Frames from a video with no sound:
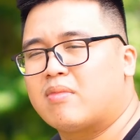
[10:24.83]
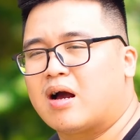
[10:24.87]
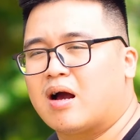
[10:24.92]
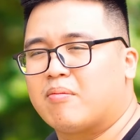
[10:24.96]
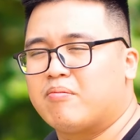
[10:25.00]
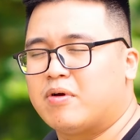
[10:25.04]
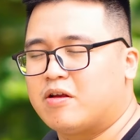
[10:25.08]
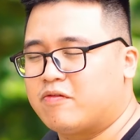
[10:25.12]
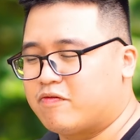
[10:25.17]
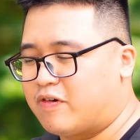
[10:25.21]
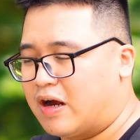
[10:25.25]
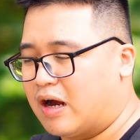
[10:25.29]
mà
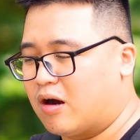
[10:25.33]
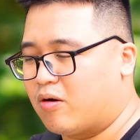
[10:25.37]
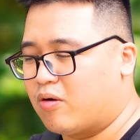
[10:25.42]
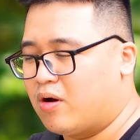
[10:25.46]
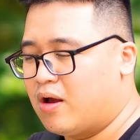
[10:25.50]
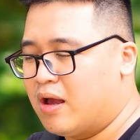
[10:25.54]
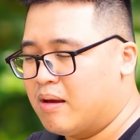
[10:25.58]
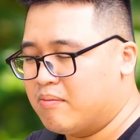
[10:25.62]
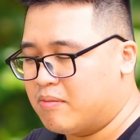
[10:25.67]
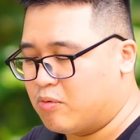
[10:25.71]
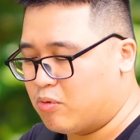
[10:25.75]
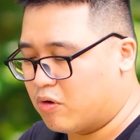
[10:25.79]
mình vào,
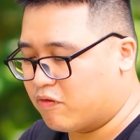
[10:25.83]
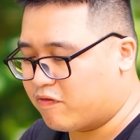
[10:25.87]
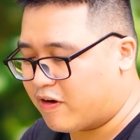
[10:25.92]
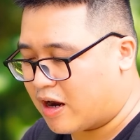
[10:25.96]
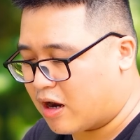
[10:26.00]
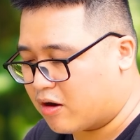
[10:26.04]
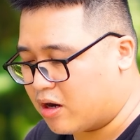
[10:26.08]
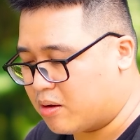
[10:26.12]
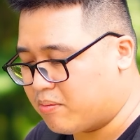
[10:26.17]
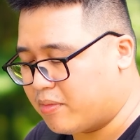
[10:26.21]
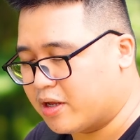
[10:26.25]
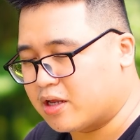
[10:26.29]
mình muốn
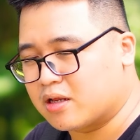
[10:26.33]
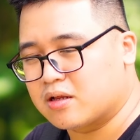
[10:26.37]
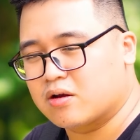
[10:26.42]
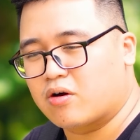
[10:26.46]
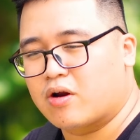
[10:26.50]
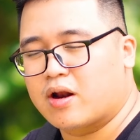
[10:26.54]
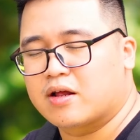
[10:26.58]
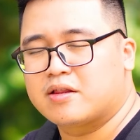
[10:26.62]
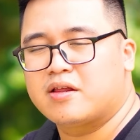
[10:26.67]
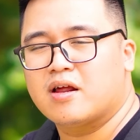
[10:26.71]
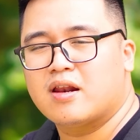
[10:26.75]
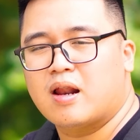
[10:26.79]
vào để mình
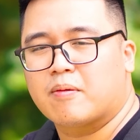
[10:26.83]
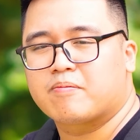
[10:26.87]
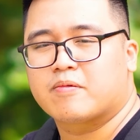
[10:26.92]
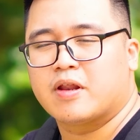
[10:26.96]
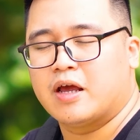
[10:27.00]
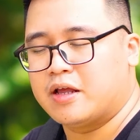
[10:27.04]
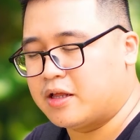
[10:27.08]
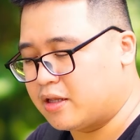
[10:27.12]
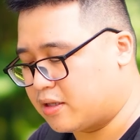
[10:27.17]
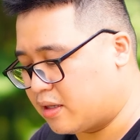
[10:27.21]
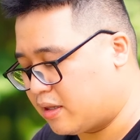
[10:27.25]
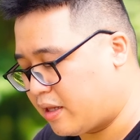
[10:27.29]
gọi là thiết lập
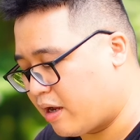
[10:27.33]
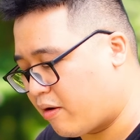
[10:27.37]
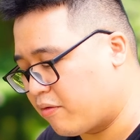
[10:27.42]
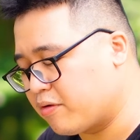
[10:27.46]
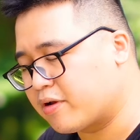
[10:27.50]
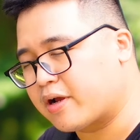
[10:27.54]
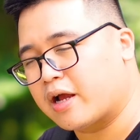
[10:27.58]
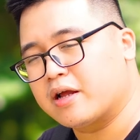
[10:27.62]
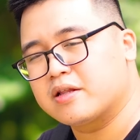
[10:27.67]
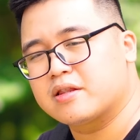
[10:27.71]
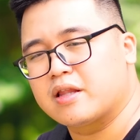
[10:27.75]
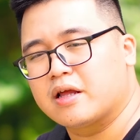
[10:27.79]
để theo
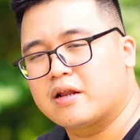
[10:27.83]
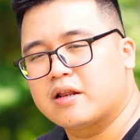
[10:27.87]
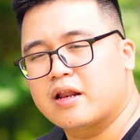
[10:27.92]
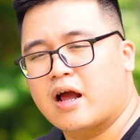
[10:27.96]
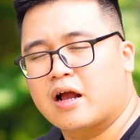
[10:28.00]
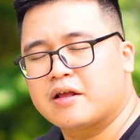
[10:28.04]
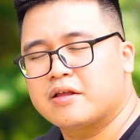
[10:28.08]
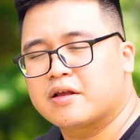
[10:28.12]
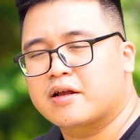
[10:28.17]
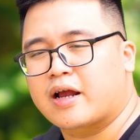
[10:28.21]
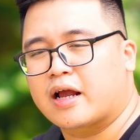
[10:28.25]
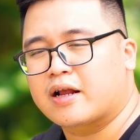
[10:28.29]
những cái tính
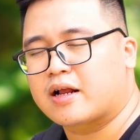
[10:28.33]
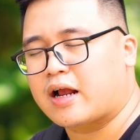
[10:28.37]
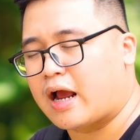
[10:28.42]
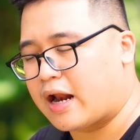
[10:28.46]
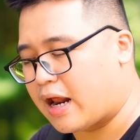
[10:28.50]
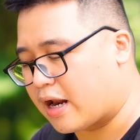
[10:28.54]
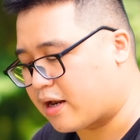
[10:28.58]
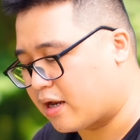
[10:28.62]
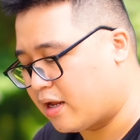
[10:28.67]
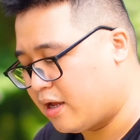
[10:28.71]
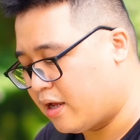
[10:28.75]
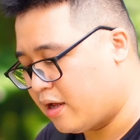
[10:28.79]
năng, những cái cài
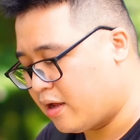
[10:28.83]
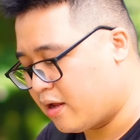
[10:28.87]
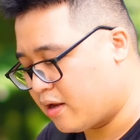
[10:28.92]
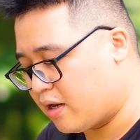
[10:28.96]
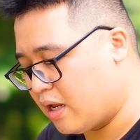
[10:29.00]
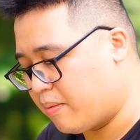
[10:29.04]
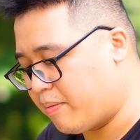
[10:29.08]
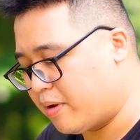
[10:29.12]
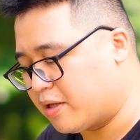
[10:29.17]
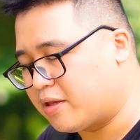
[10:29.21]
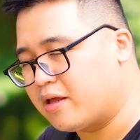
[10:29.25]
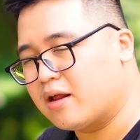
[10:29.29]
đặt
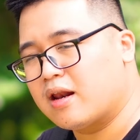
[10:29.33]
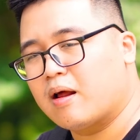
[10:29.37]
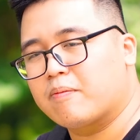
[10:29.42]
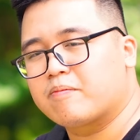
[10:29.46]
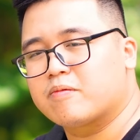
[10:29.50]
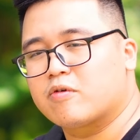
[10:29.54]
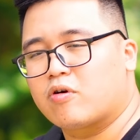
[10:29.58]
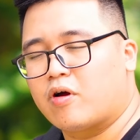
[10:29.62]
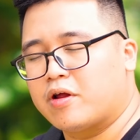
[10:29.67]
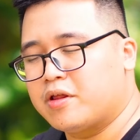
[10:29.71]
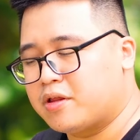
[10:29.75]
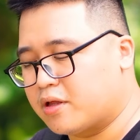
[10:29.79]
để mình thiết lập
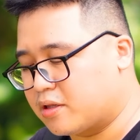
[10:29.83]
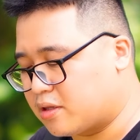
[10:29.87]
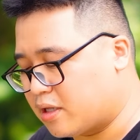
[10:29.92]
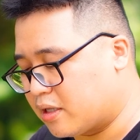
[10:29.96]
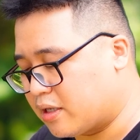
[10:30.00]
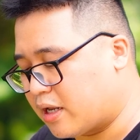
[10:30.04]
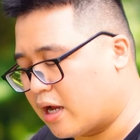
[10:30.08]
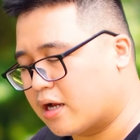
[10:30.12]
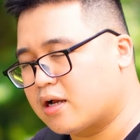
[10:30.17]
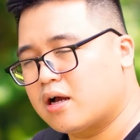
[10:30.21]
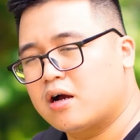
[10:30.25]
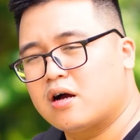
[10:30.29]
những
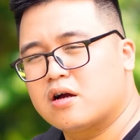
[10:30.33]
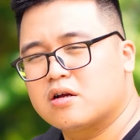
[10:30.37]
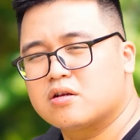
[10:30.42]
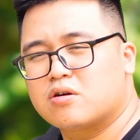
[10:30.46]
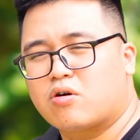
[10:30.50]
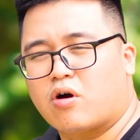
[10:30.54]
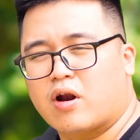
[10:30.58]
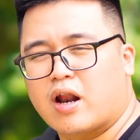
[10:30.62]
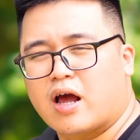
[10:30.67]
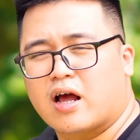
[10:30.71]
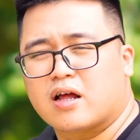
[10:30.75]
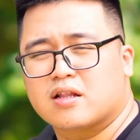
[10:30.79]
tính năng
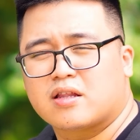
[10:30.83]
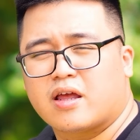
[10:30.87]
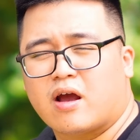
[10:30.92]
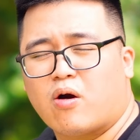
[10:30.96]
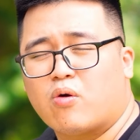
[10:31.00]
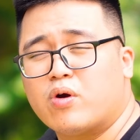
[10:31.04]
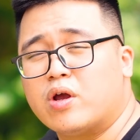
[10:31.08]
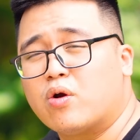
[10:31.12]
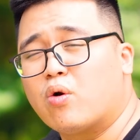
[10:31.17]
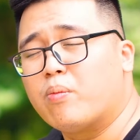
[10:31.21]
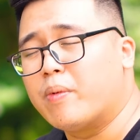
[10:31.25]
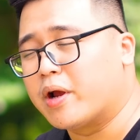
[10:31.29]
gọi là
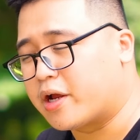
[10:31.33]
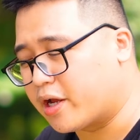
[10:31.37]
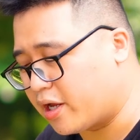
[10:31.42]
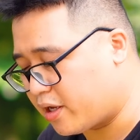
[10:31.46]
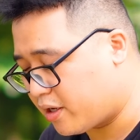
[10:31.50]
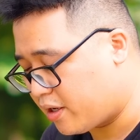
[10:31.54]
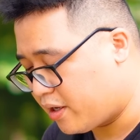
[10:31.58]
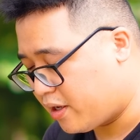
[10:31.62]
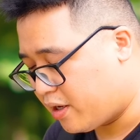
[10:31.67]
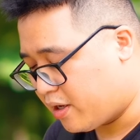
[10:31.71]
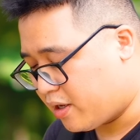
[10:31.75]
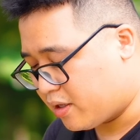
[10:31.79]
theo ý của mình ấy,
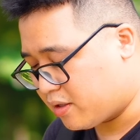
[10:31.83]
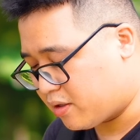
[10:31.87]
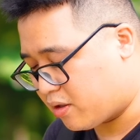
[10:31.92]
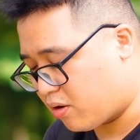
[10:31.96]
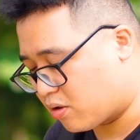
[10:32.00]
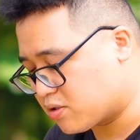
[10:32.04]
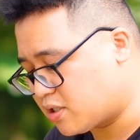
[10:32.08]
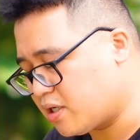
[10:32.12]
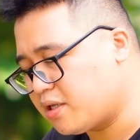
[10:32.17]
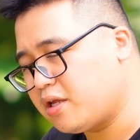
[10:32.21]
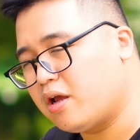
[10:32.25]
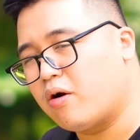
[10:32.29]

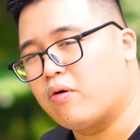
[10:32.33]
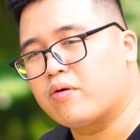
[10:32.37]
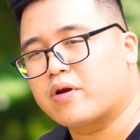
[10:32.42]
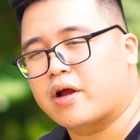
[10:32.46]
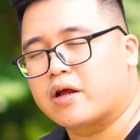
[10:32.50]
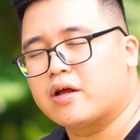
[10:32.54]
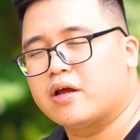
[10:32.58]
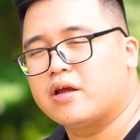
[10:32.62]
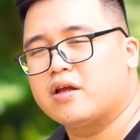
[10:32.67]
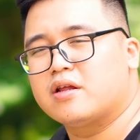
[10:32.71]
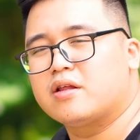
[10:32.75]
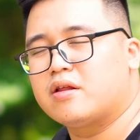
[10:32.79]
rồi rất nhiều
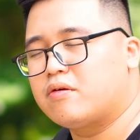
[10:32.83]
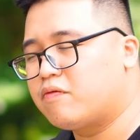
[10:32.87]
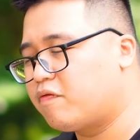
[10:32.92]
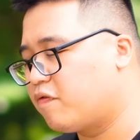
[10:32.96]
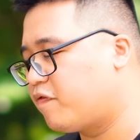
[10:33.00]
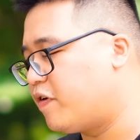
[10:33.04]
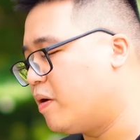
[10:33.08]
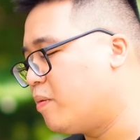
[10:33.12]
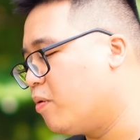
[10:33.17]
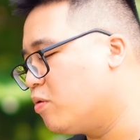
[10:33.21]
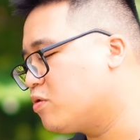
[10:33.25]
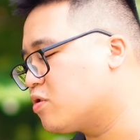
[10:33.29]
cái
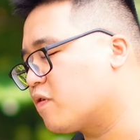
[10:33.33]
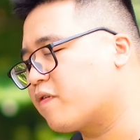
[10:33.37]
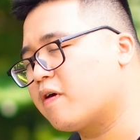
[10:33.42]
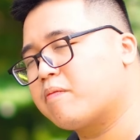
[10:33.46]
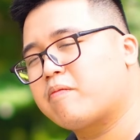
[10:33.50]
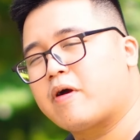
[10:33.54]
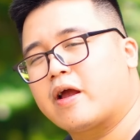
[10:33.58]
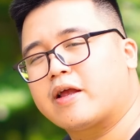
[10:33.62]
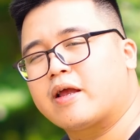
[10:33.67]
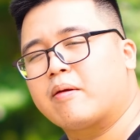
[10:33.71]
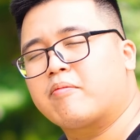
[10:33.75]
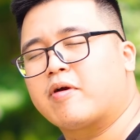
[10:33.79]
phím nút cho phép
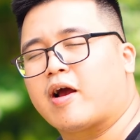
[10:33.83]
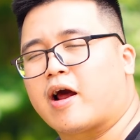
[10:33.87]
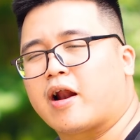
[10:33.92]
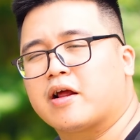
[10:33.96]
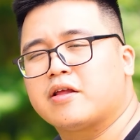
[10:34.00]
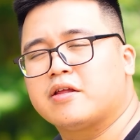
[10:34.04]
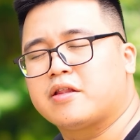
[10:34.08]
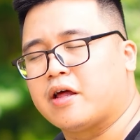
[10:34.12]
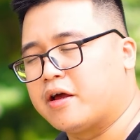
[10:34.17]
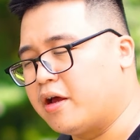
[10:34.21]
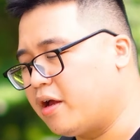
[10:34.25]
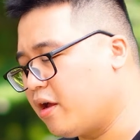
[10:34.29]
anh em khả
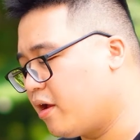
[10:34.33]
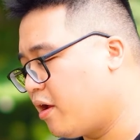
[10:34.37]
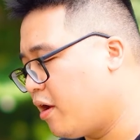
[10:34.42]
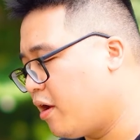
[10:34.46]
năng như thế.